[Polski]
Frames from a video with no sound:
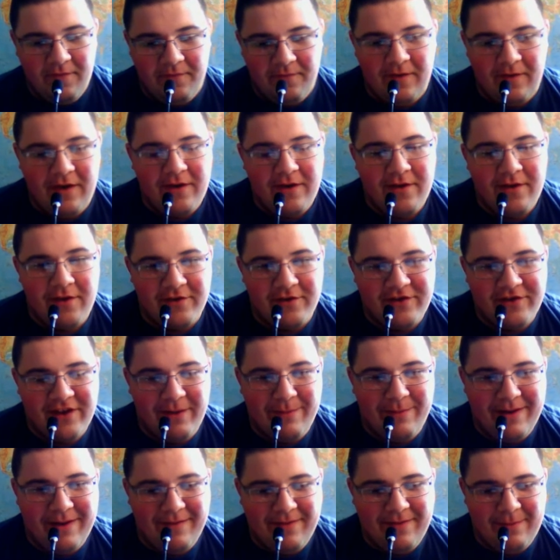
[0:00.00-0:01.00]
Fajnie, że
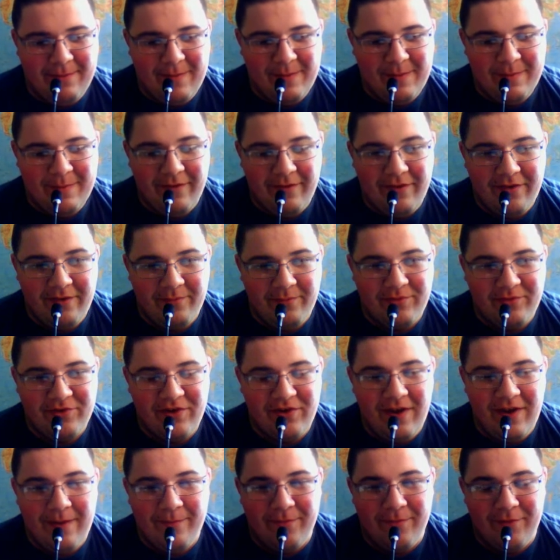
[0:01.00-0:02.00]
naprawdę mi sprawiacie
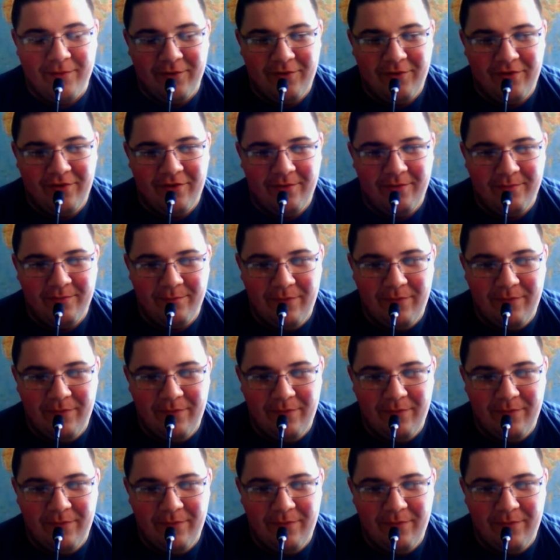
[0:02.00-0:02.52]
przyjemność.